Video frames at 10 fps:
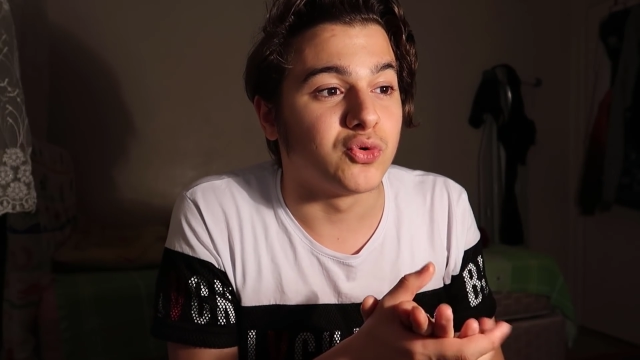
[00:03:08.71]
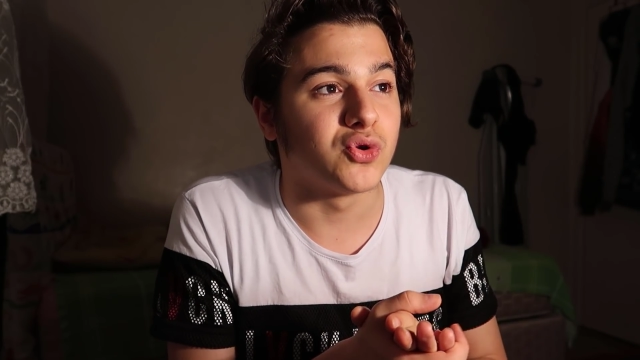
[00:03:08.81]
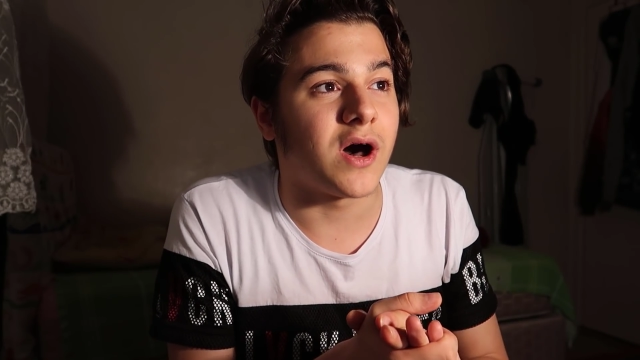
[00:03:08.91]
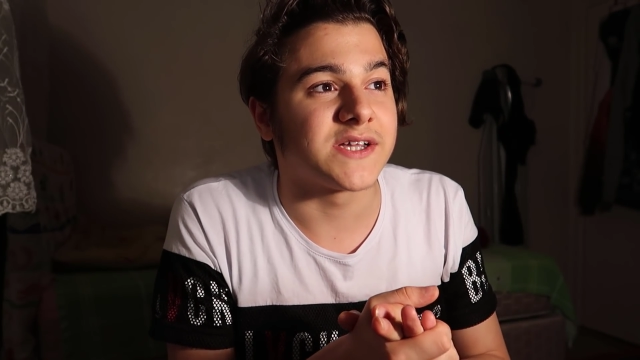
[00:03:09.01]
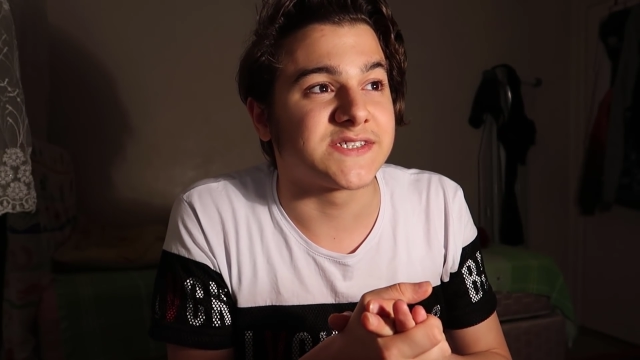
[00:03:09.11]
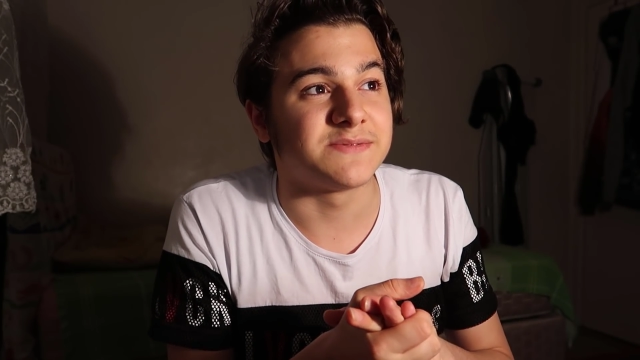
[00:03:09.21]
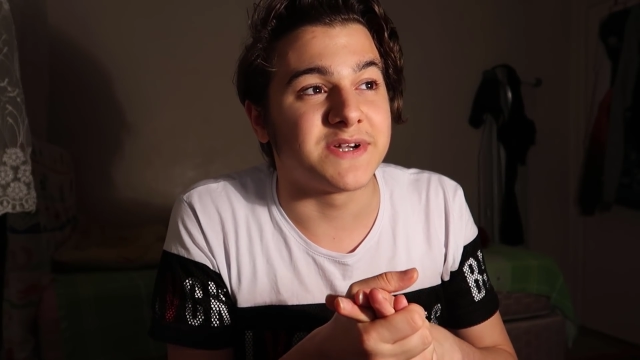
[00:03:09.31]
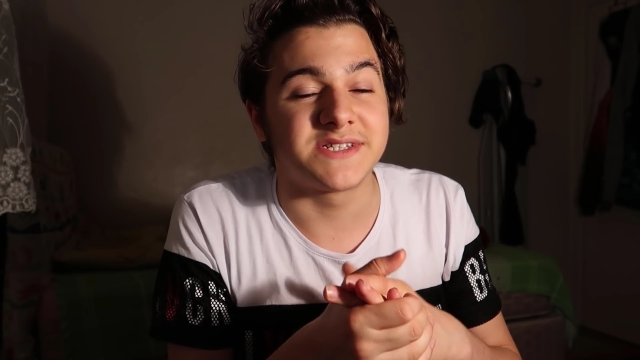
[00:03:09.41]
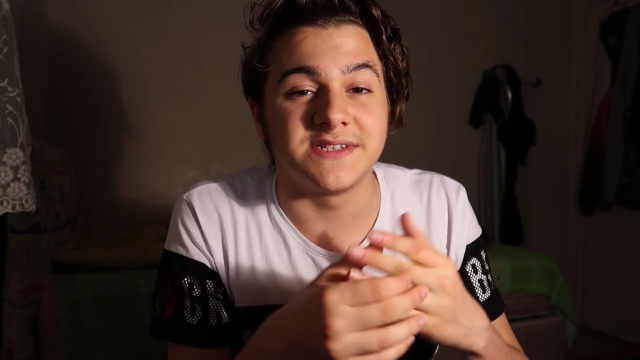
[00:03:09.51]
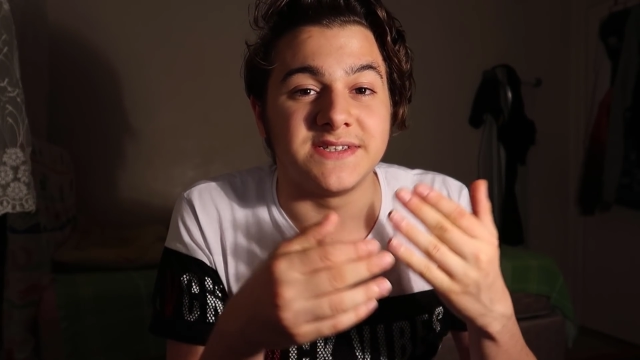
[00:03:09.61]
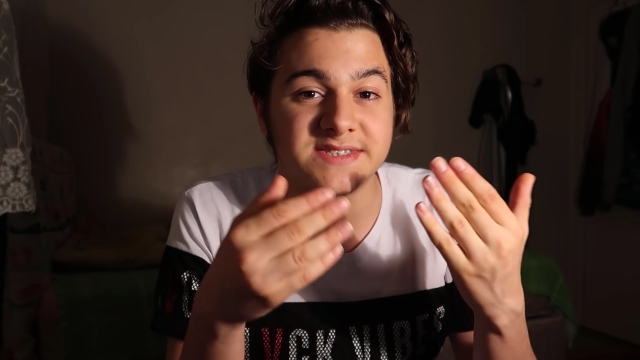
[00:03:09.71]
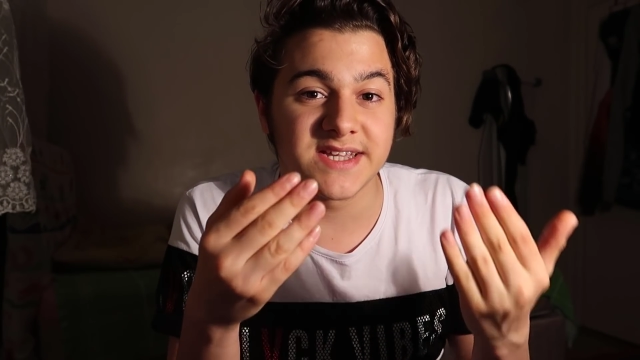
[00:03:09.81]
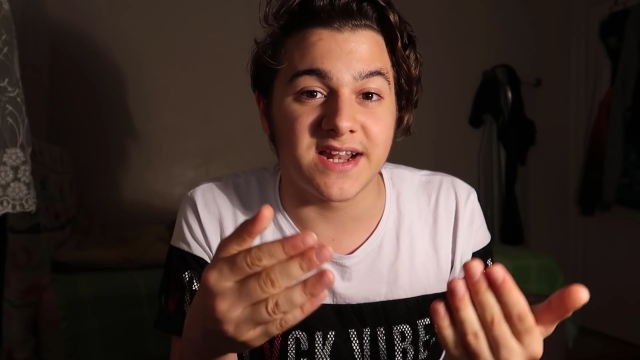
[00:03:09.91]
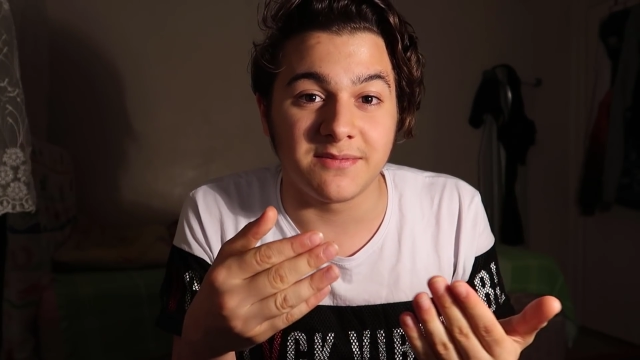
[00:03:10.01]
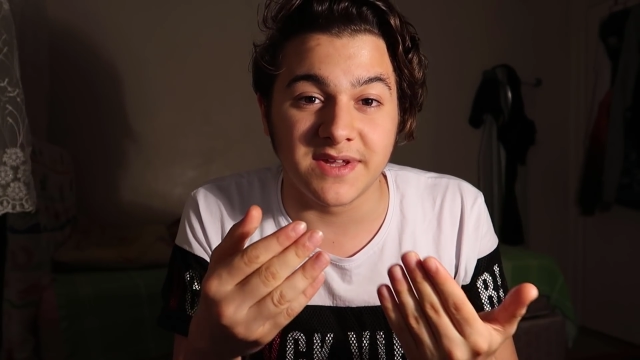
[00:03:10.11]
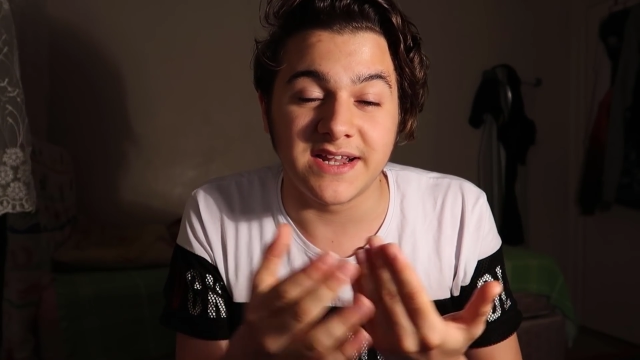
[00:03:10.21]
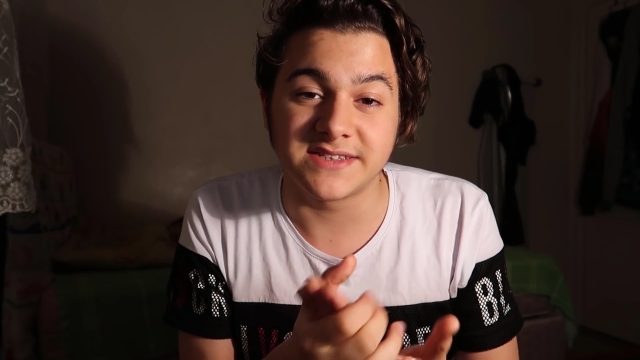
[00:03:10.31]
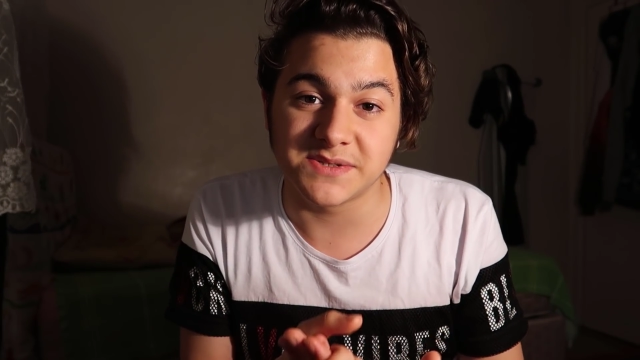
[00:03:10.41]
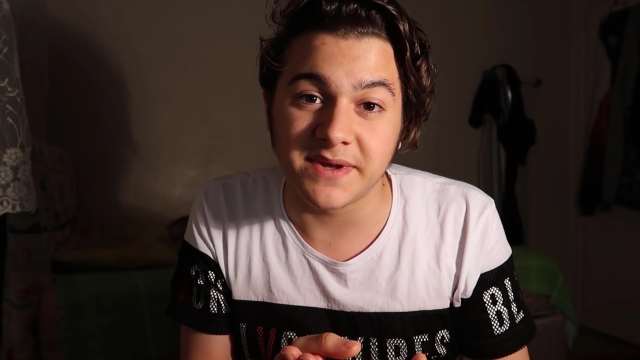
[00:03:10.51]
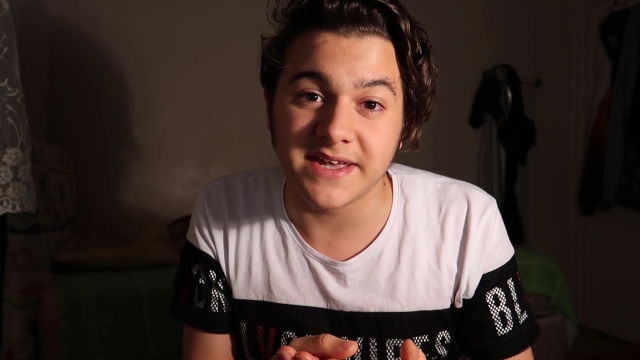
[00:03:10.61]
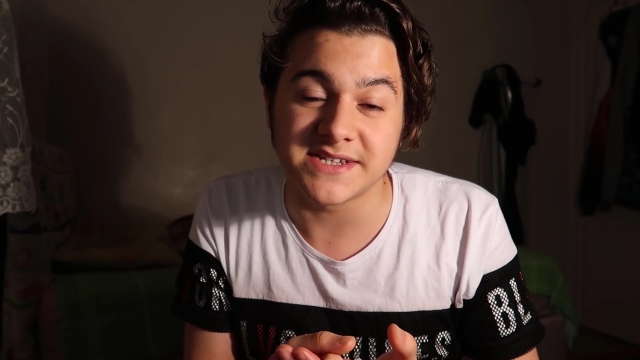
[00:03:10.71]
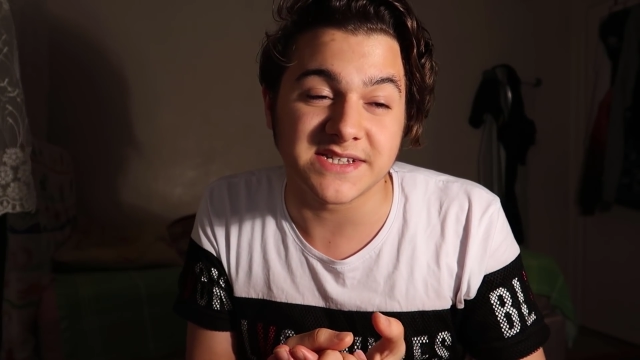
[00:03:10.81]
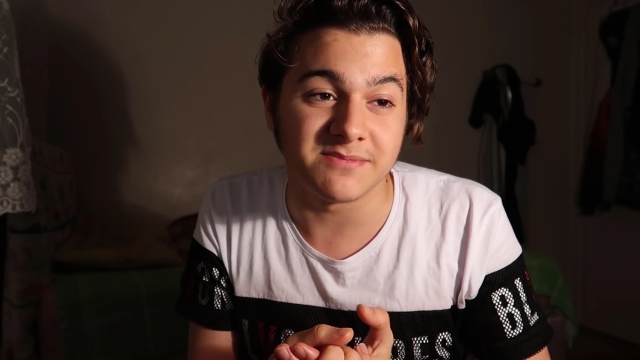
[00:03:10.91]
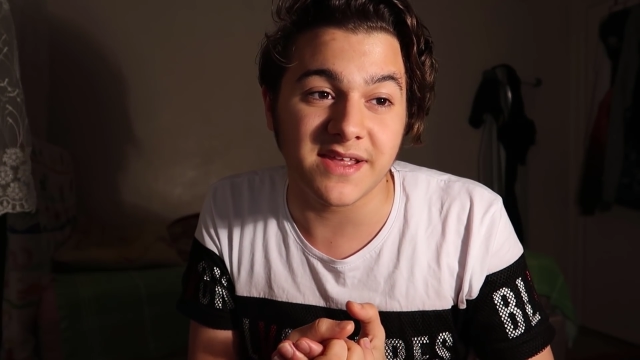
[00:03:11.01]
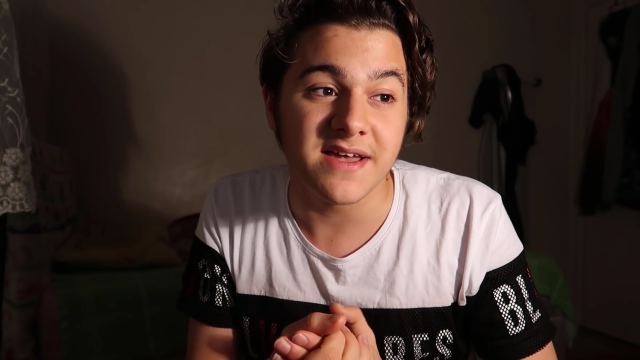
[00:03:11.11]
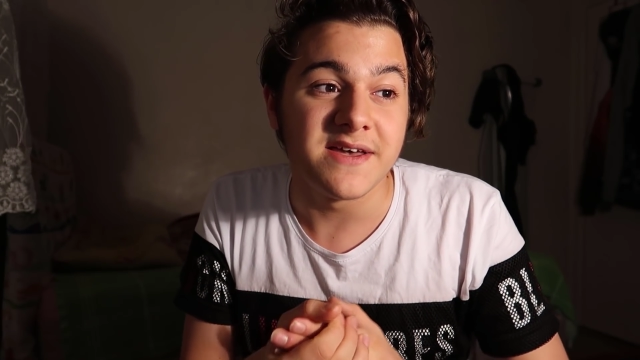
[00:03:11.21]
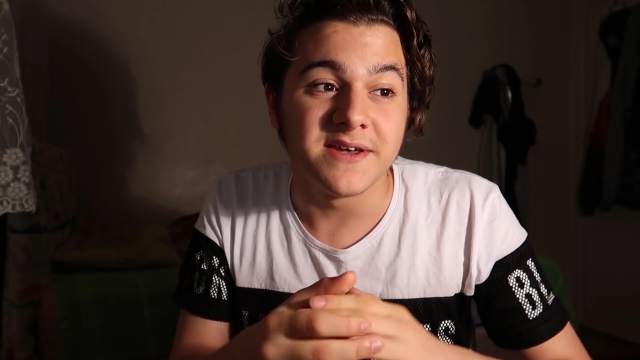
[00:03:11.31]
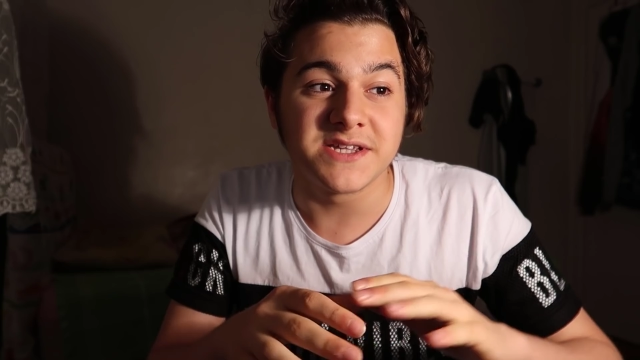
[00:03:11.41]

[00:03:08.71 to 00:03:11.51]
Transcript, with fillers: Bunu açtırmak için Instagram'la iletişime geçtiğimde